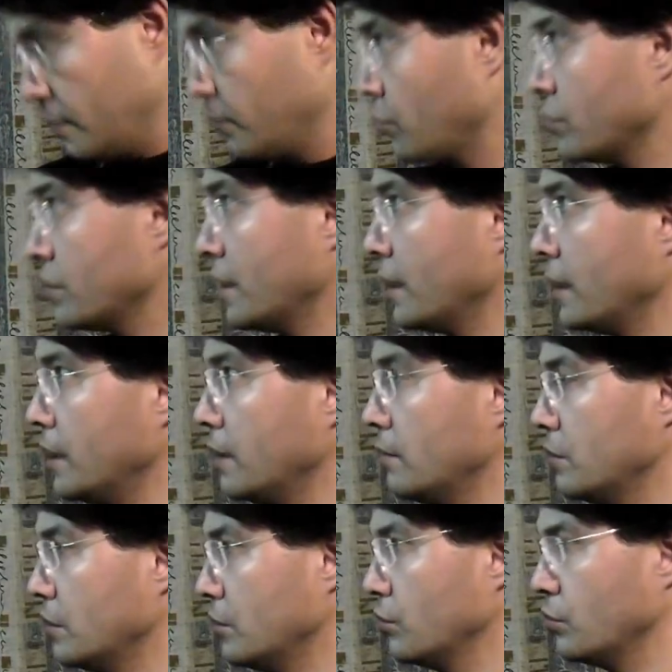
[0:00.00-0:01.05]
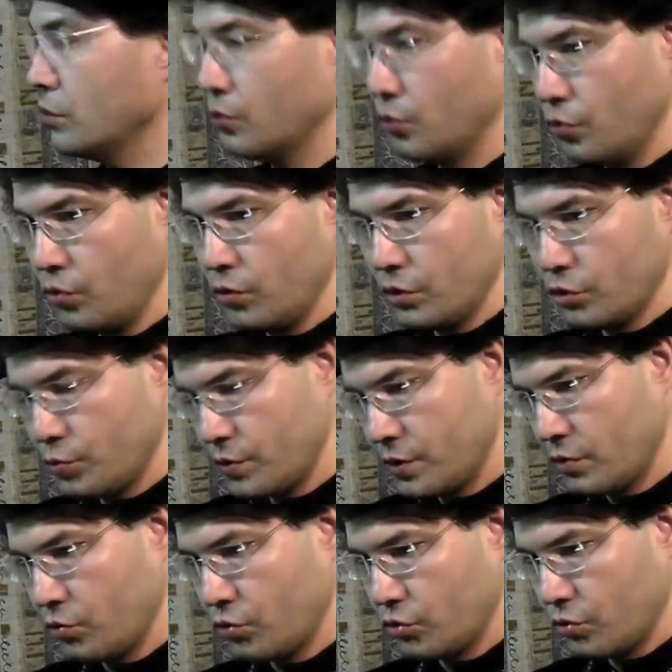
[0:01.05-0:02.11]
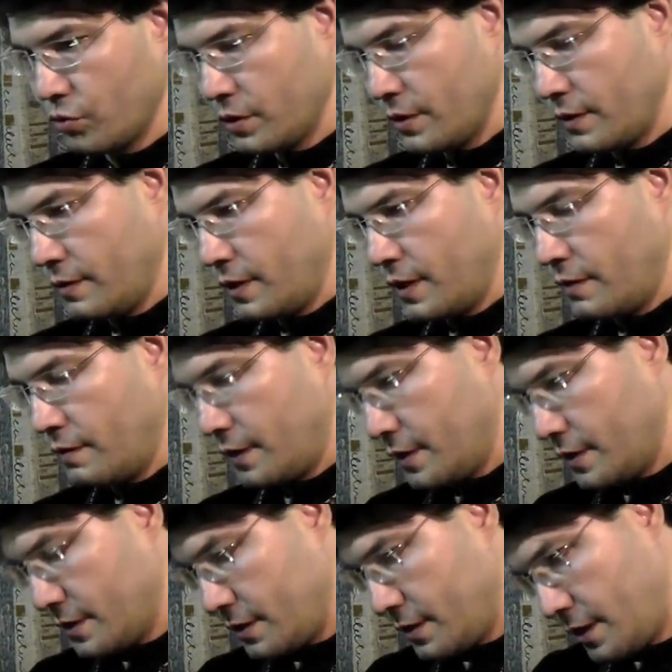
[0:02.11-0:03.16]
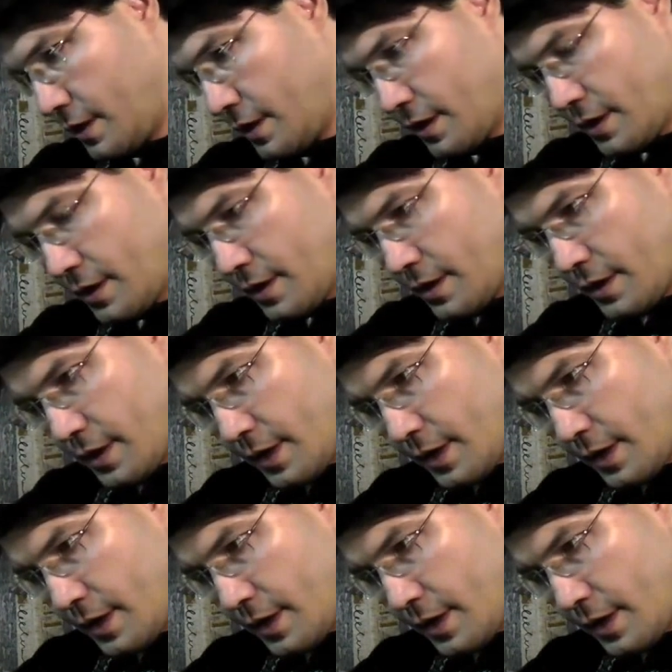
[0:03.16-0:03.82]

и просто накладывать одну на другую, и, собственно, то, что говорится о